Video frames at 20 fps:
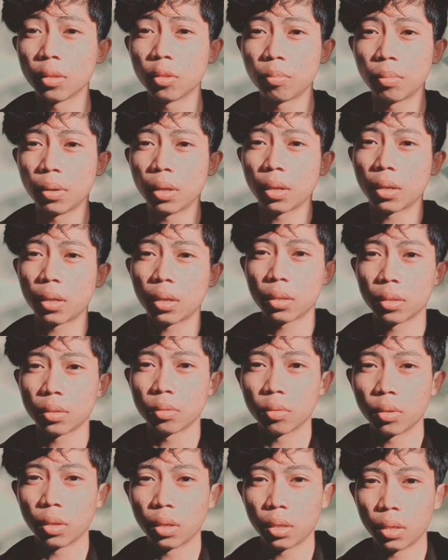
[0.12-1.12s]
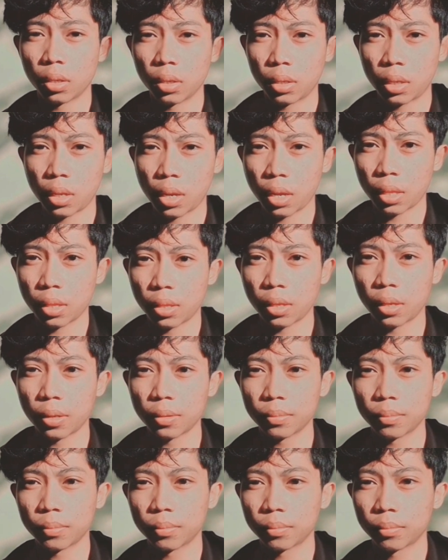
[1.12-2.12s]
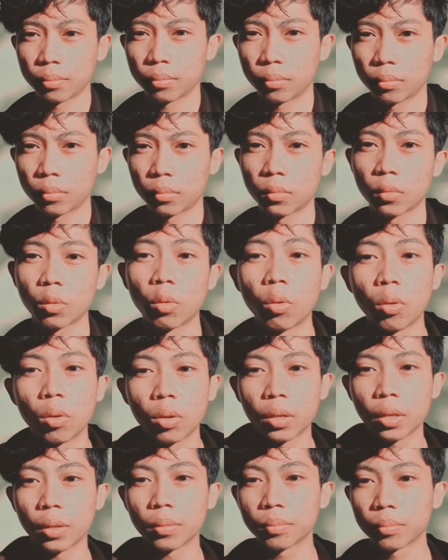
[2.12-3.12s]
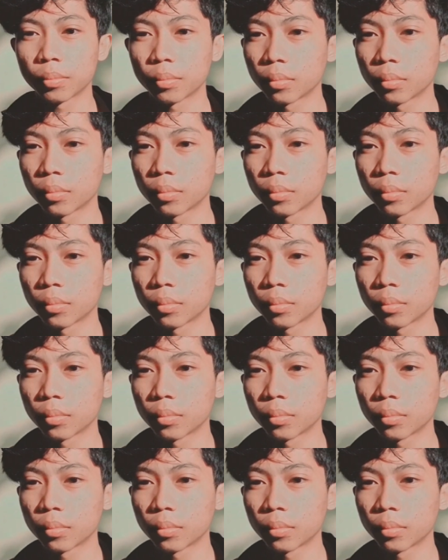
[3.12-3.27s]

Itu belakangnya juga kelihatan. Oh, Oke. Okay.